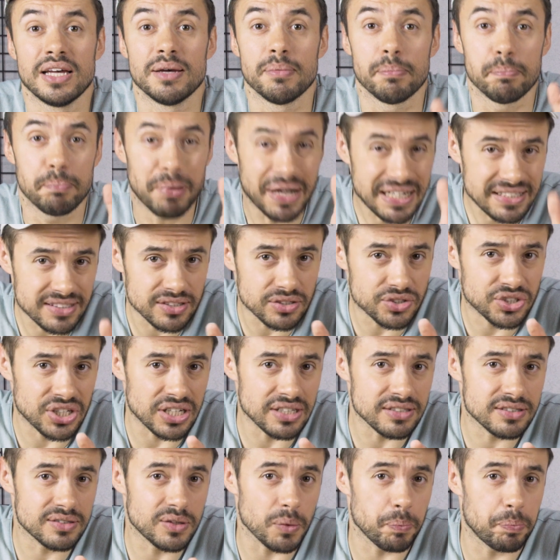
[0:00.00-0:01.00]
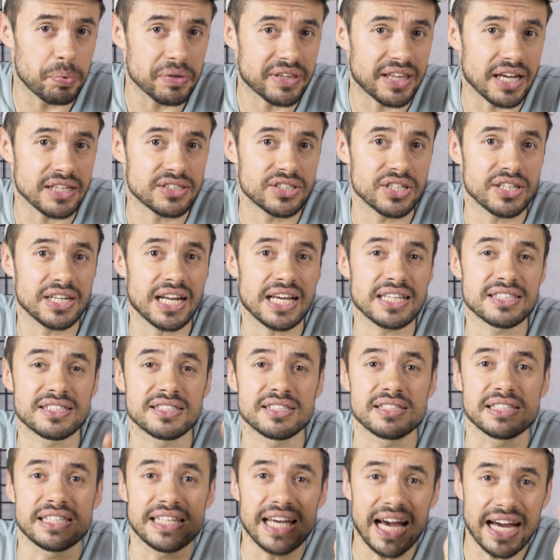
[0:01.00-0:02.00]
Bardzo często pytacie nas,
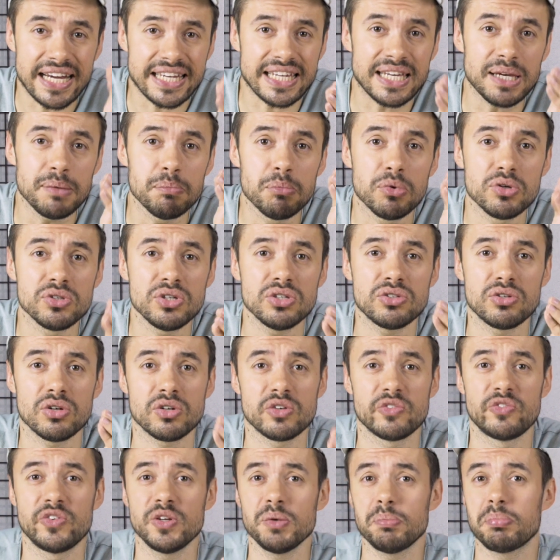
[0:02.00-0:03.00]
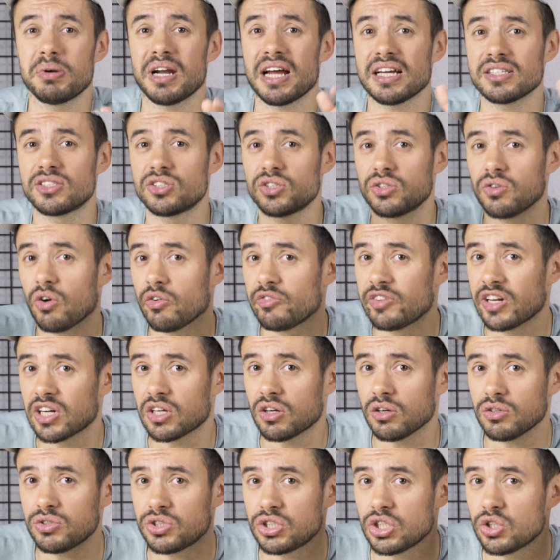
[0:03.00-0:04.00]
jaki monitor wybrać o
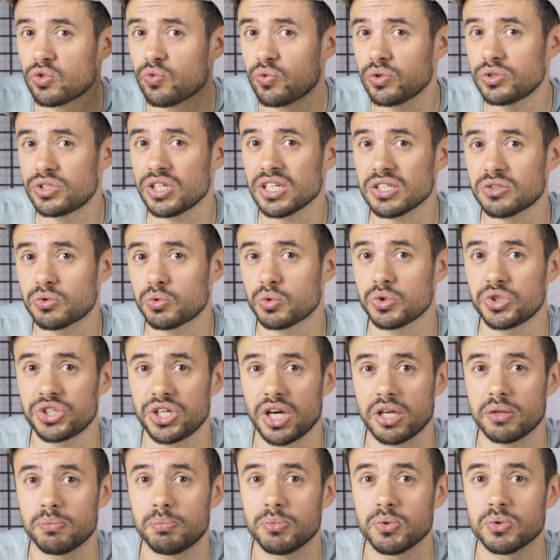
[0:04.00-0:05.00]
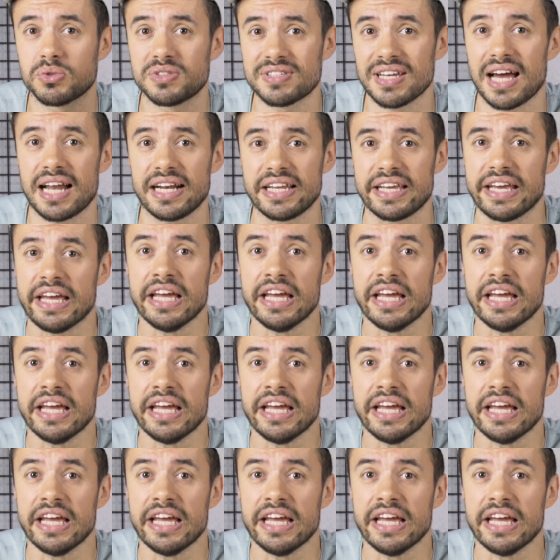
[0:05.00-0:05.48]
wielkości 27 cali.